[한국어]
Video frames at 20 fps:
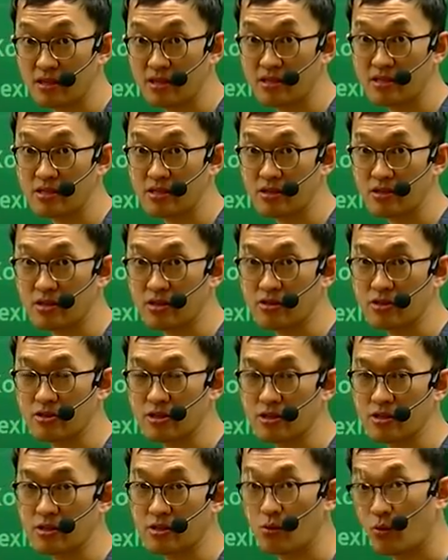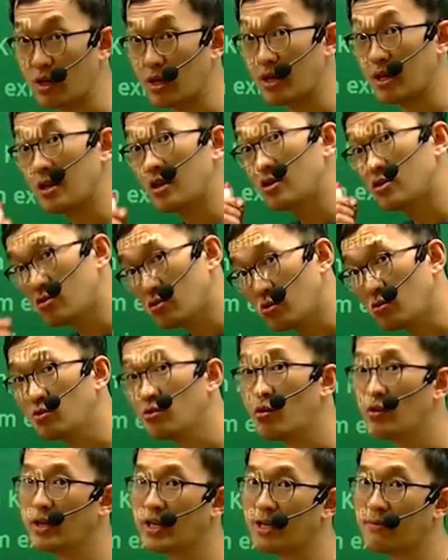This addiction. 왜?
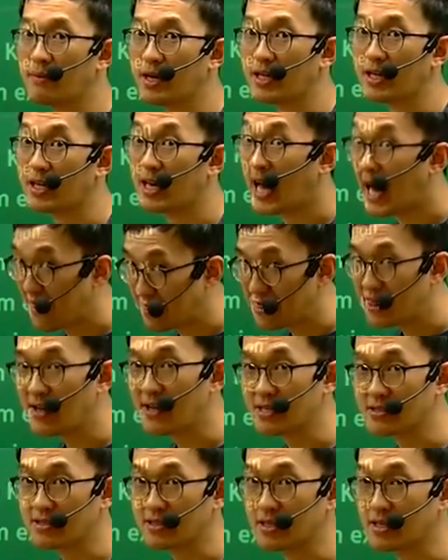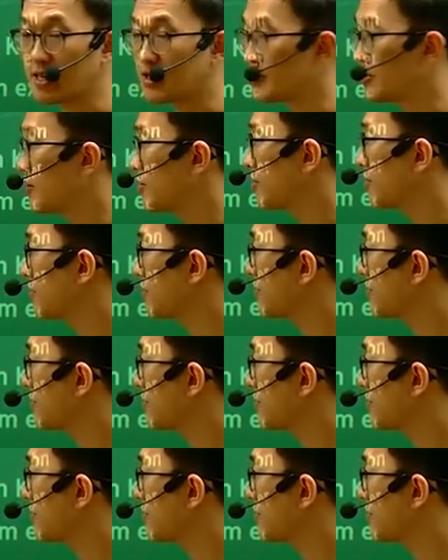중독이란 말이 안 나왔으니까요.